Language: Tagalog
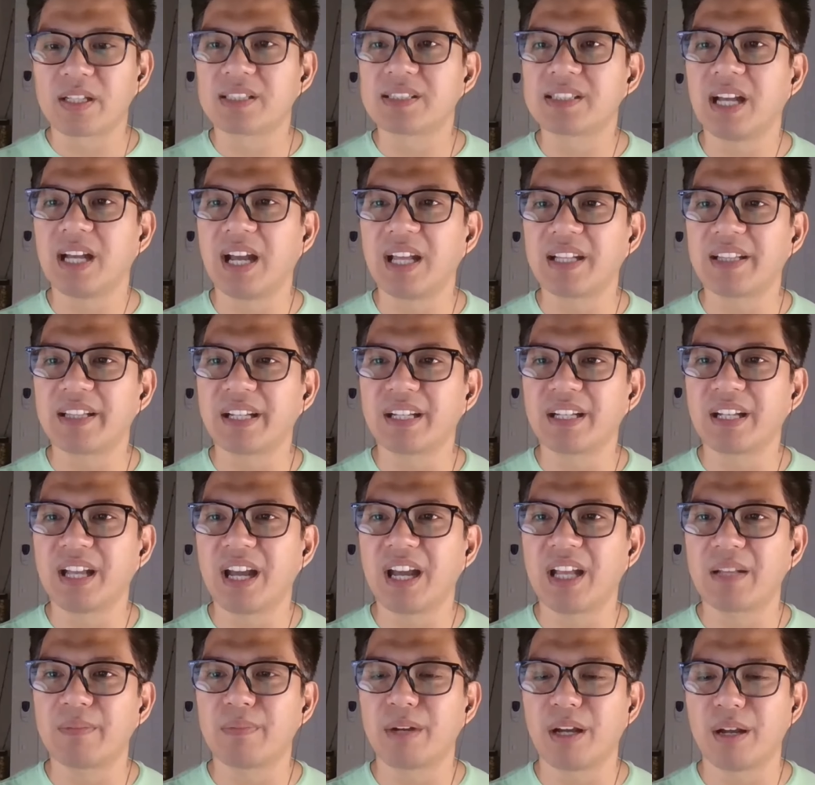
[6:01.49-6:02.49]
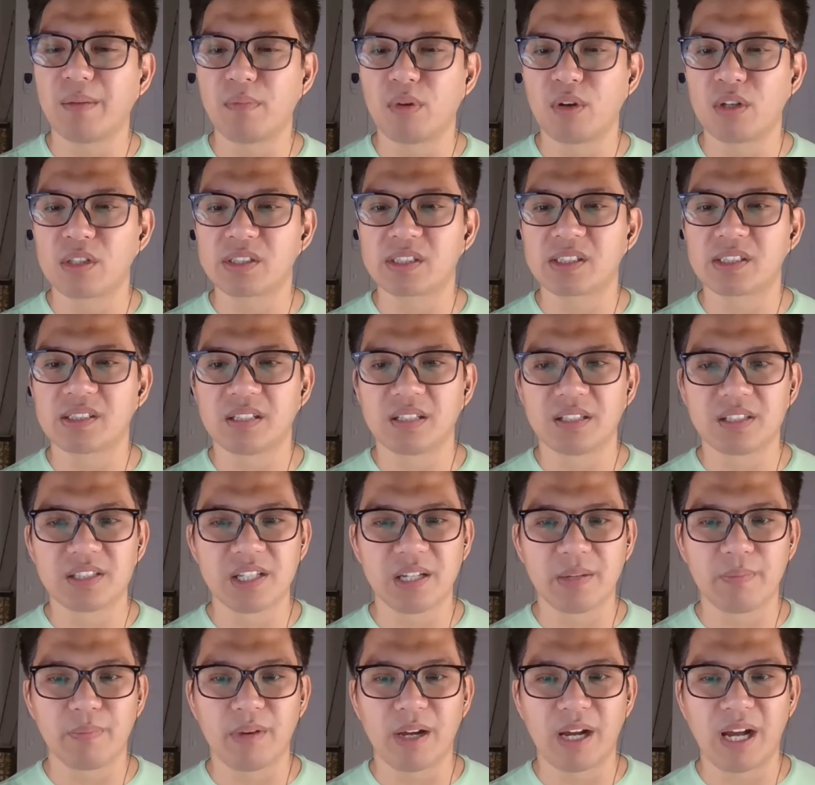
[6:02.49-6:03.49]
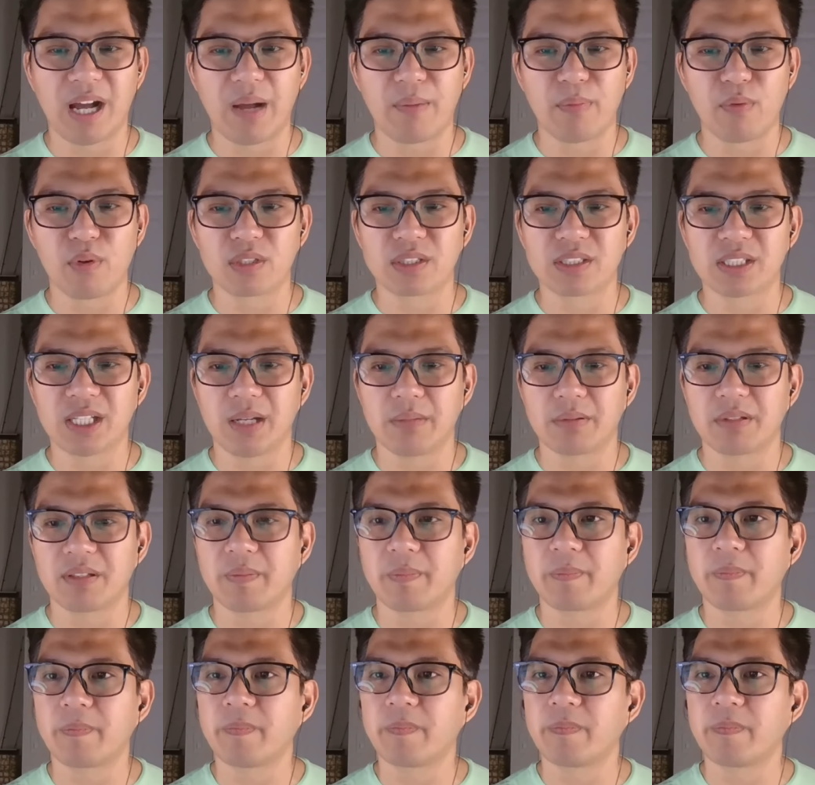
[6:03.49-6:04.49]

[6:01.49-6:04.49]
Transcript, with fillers: sa ating lahat mga boss, Chief Amo Sir.